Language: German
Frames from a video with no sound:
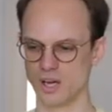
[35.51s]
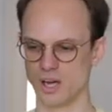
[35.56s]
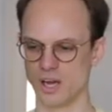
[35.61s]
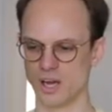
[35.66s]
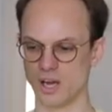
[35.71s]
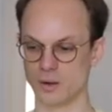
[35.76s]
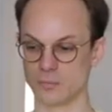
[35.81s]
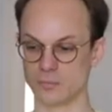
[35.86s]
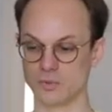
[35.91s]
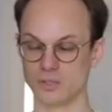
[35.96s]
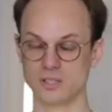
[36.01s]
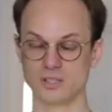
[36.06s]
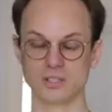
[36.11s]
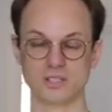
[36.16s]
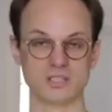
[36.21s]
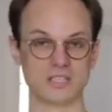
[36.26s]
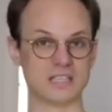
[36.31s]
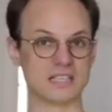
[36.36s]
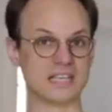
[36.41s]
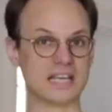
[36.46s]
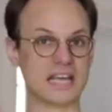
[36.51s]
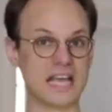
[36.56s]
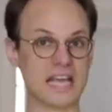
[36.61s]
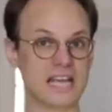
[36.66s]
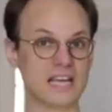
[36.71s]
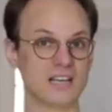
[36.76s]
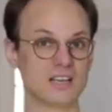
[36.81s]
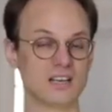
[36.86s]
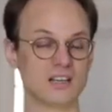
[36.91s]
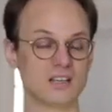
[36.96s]
Ähm, die
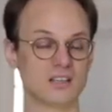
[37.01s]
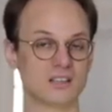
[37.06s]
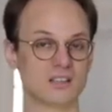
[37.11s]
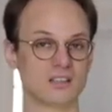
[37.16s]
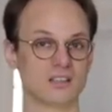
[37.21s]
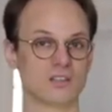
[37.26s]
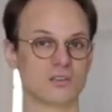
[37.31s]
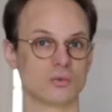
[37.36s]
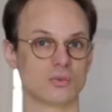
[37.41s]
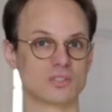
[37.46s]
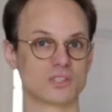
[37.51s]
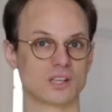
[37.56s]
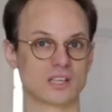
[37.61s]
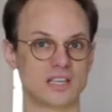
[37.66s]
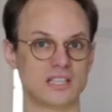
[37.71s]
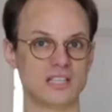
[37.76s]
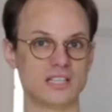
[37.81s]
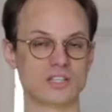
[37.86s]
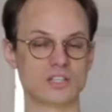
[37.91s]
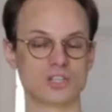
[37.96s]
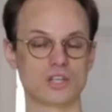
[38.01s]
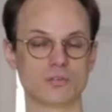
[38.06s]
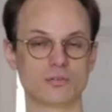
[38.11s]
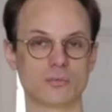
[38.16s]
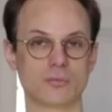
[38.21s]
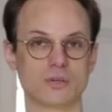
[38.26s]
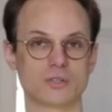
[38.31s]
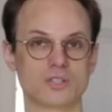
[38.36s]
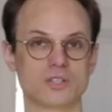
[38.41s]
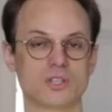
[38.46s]
Gene, unsere genetische
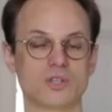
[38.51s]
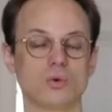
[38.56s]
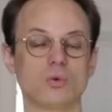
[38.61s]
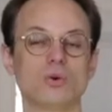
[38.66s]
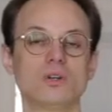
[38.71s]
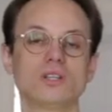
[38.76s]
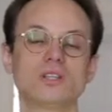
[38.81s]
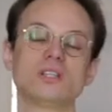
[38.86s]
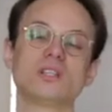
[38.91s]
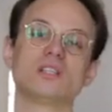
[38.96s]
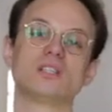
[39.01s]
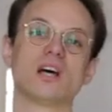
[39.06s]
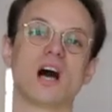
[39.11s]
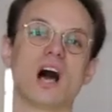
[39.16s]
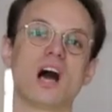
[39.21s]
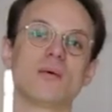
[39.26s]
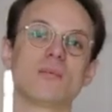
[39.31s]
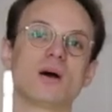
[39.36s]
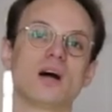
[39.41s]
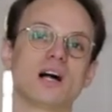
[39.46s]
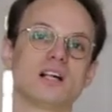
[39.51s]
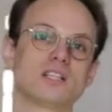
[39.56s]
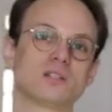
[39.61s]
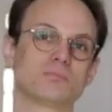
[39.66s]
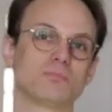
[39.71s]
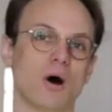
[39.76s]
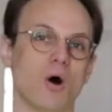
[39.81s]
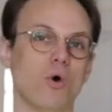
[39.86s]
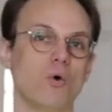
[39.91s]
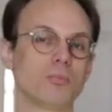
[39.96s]
Information dient dabei als
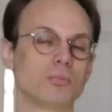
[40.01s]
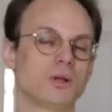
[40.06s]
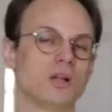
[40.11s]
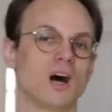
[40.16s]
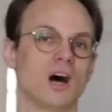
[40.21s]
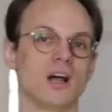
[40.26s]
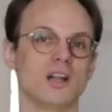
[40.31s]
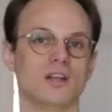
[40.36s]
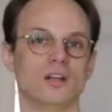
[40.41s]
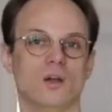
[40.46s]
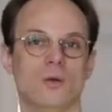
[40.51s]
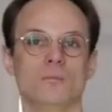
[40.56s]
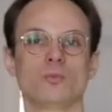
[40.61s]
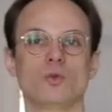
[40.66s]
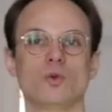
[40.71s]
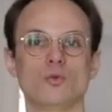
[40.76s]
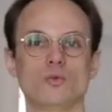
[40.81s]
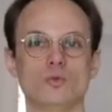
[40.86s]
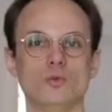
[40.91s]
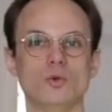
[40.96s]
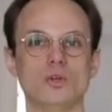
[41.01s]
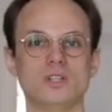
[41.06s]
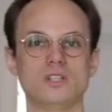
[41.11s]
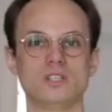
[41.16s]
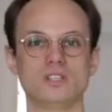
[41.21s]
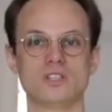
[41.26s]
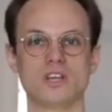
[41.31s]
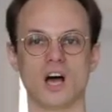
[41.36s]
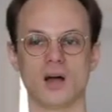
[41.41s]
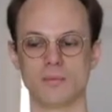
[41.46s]
Bauplan für
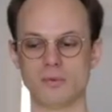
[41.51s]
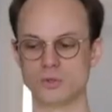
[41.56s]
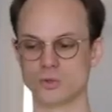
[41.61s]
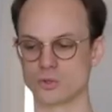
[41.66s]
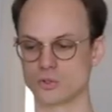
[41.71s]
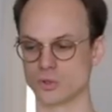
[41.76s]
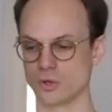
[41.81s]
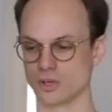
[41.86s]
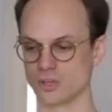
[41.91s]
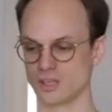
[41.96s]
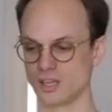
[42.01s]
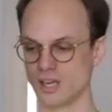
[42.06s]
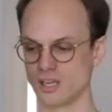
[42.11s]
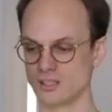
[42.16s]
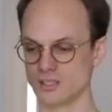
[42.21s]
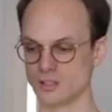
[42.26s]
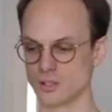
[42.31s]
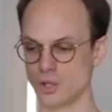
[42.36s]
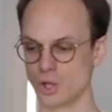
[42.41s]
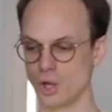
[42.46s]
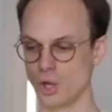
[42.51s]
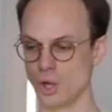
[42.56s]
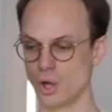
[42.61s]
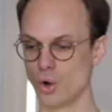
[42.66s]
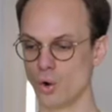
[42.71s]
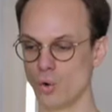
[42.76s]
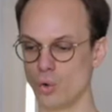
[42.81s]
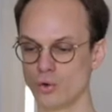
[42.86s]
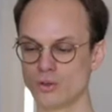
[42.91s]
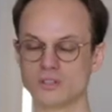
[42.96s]
diese Aminosäureketten
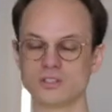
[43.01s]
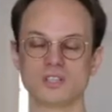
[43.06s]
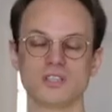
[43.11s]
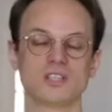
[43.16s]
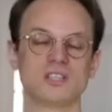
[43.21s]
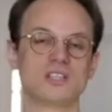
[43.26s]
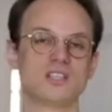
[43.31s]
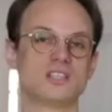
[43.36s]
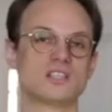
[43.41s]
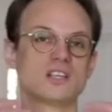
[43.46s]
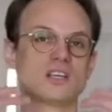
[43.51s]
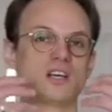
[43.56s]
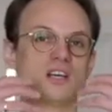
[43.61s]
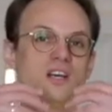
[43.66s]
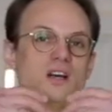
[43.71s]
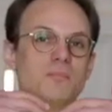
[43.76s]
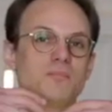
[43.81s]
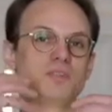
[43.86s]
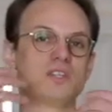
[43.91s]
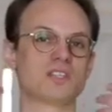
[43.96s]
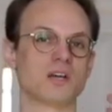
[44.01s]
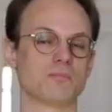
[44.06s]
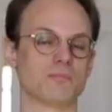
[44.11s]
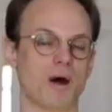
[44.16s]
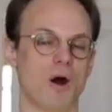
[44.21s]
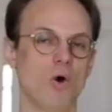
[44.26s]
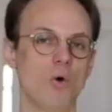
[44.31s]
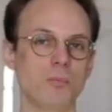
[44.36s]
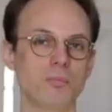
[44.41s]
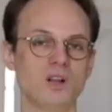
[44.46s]
und diese, dieser
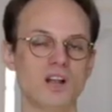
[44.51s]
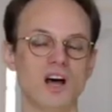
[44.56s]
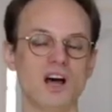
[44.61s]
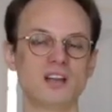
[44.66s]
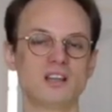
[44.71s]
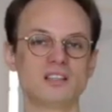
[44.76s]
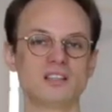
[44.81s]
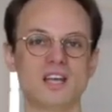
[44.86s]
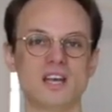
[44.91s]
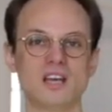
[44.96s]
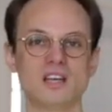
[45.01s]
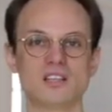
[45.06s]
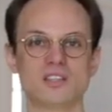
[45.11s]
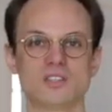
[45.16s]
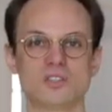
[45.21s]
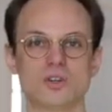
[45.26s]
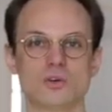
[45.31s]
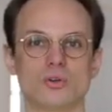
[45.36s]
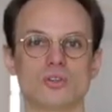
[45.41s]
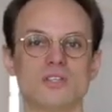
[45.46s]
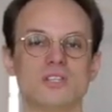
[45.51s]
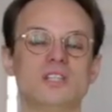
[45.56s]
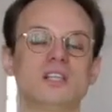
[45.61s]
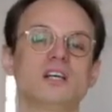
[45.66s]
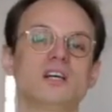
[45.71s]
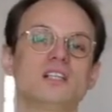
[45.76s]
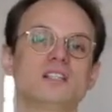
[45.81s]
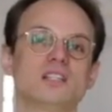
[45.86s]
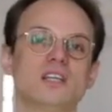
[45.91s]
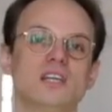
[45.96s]
Bauplan, der ist
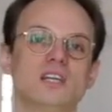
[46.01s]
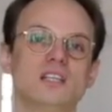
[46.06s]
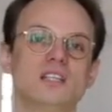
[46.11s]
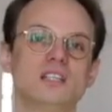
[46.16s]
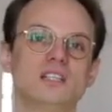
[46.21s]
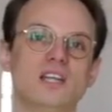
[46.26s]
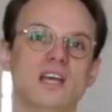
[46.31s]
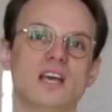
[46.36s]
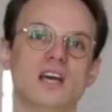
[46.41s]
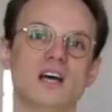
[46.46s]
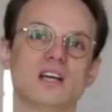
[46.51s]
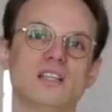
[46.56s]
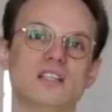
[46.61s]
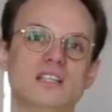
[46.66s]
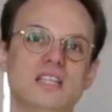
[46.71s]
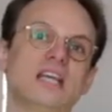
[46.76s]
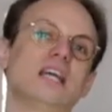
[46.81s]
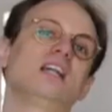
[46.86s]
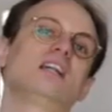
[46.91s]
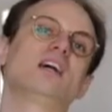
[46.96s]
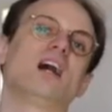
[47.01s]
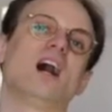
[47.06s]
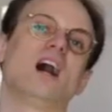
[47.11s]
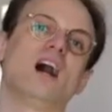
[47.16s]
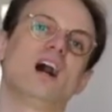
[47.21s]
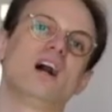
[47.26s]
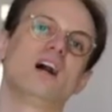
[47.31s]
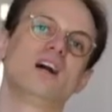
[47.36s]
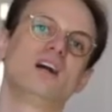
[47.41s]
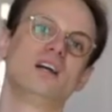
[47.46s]
kodiert in der
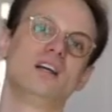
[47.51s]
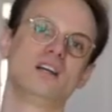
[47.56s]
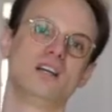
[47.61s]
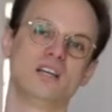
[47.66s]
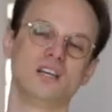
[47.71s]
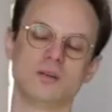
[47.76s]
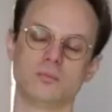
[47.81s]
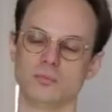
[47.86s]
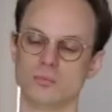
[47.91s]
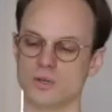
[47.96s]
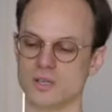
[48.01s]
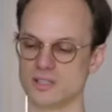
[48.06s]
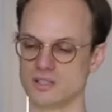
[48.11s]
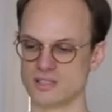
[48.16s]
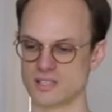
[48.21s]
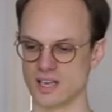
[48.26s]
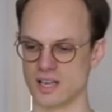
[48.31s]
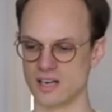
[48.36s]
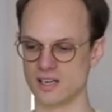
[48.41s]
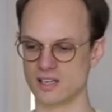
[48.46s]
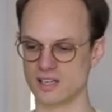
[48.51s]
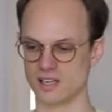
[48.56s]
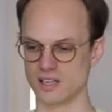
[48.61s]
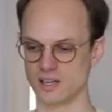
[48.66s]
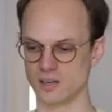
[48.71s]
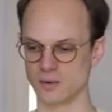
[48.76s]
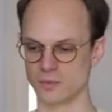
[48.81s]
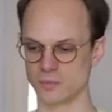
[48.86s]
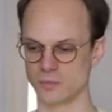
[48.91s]
DNA im Zellkern.